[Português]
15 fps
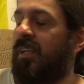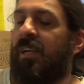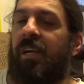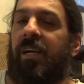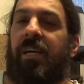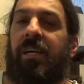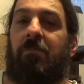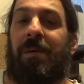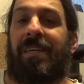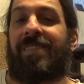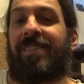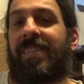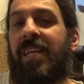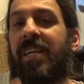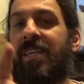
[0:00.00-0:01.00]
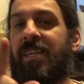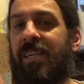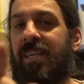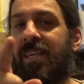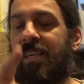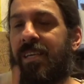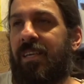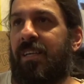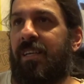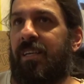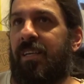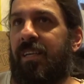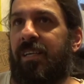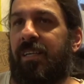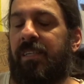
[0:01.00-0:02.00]
É, mas tem aqui
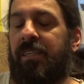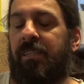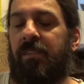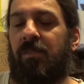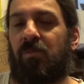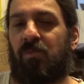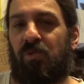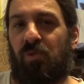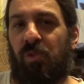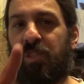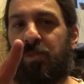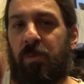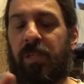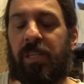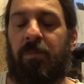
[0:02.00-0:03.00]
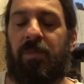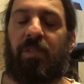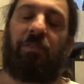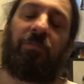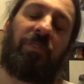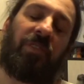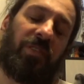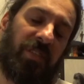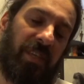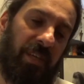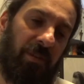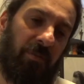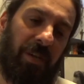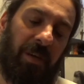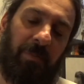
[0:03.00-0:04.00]
é, uns dois programas que eu fiz,
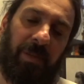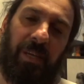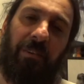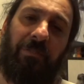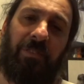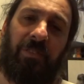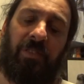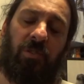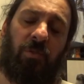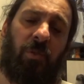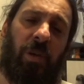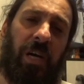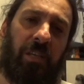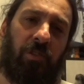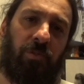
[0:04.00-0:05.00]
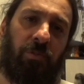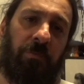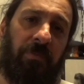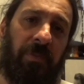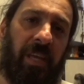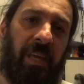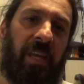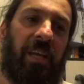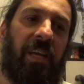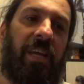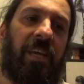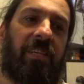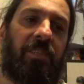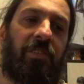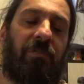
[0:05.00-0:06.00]
eu, o Gabriel, Francisco Ratson, em
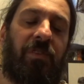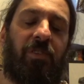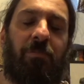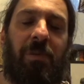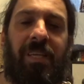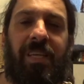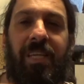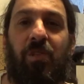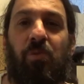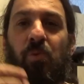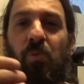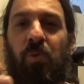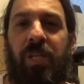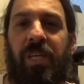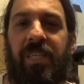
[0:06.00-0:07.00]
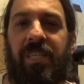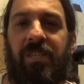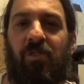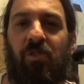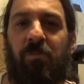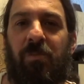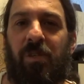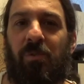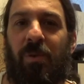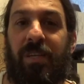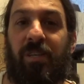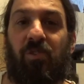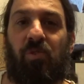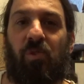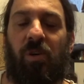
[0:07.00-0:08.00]
que a gente fez uma leitura ali sobre o
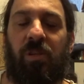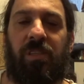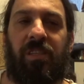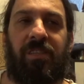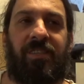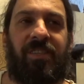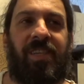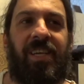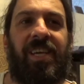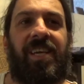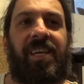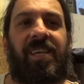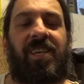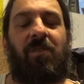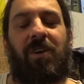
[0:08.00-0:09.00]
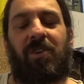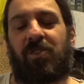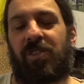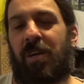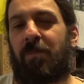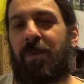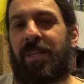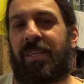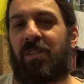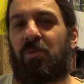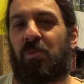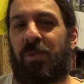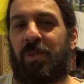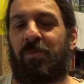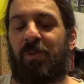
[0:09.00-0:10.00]
Aristóteles, que eu acho que dá para
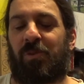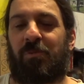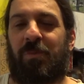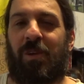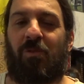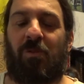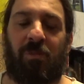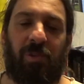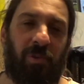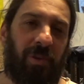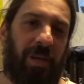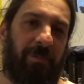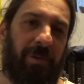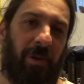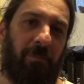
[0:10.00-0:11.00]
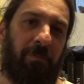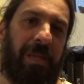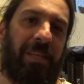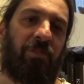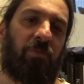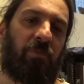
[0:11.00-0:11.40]
intuir muito bem como que o Gabriel pensa